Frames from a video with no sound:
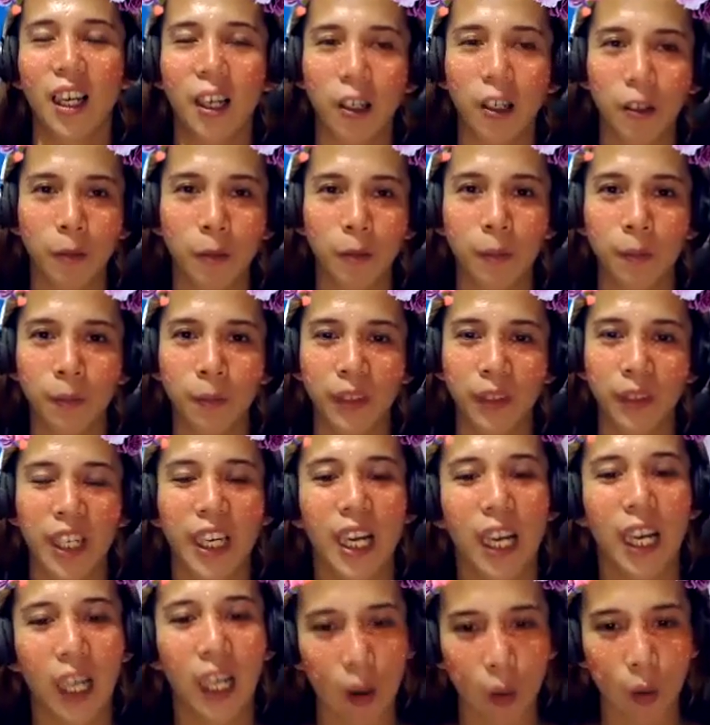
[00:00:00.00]
um,
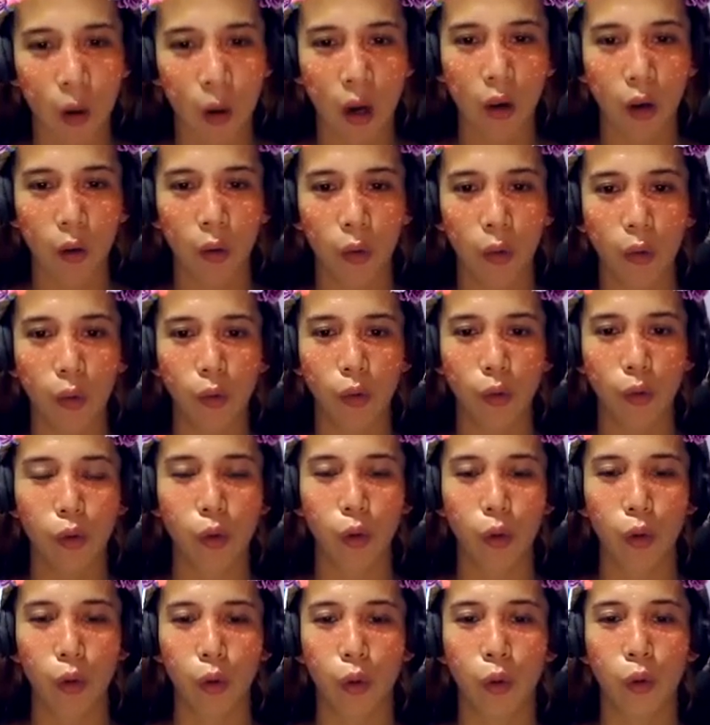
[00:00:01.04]
ginagawa ko.
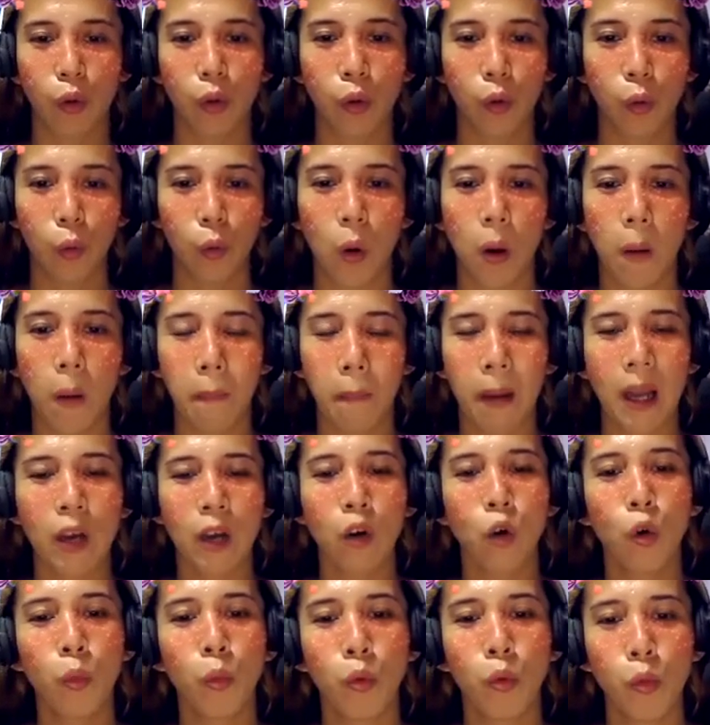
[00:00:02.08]
So,
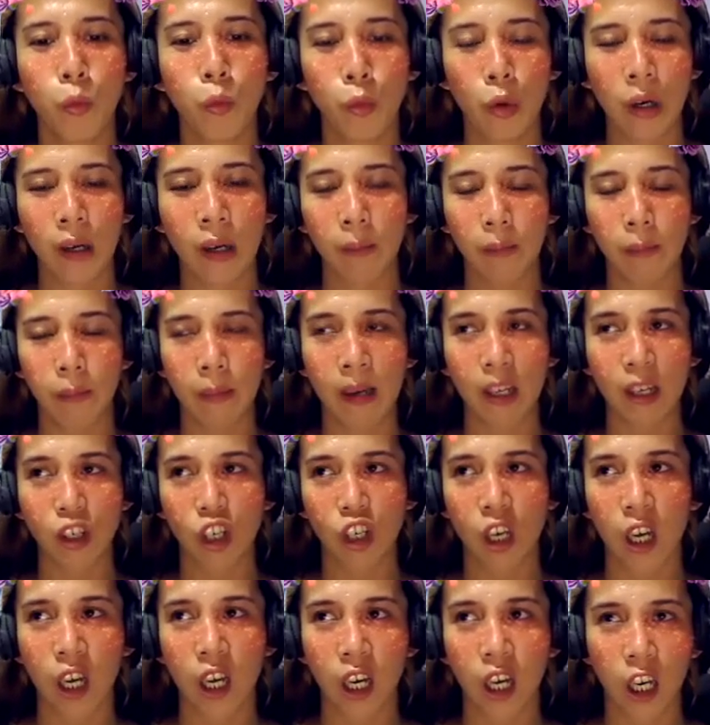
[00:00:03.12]
paano ko po ba, ba
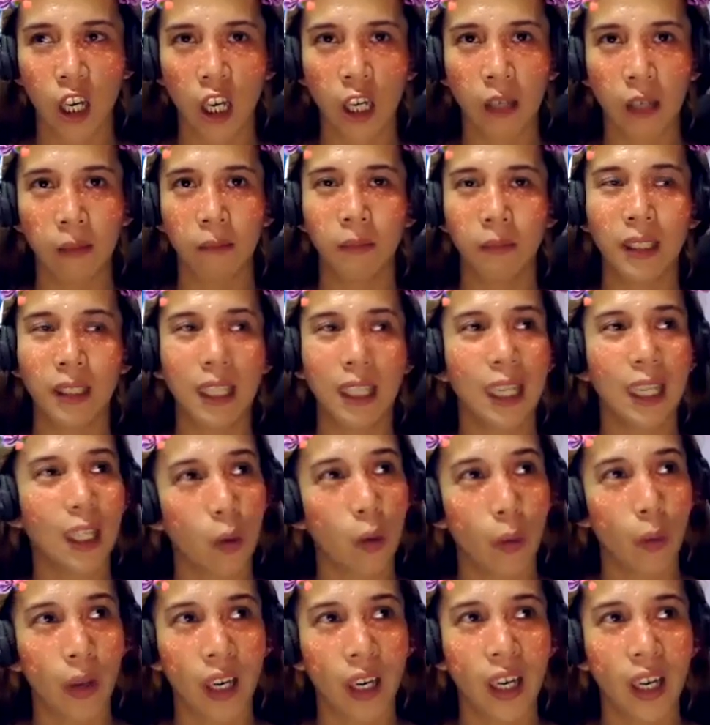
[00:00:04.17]
siya um,
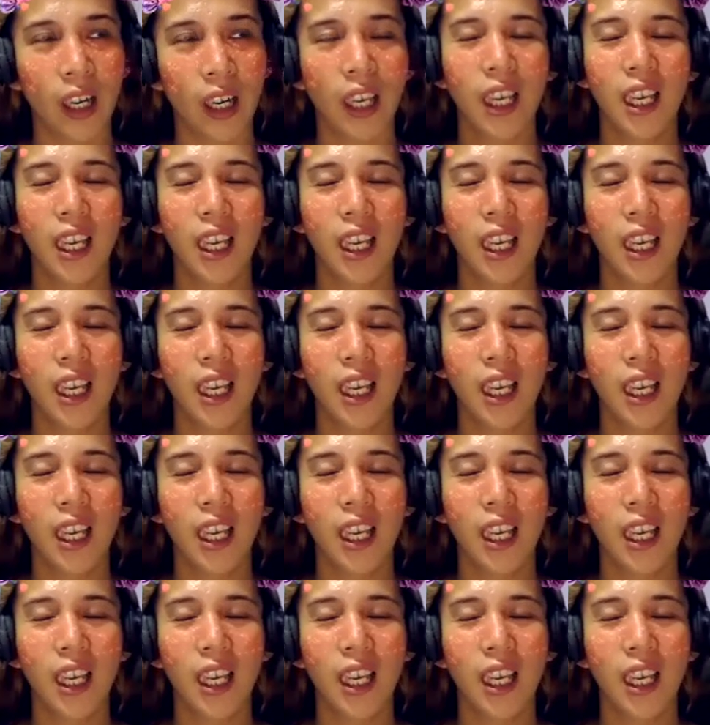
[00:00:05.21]
gagawin?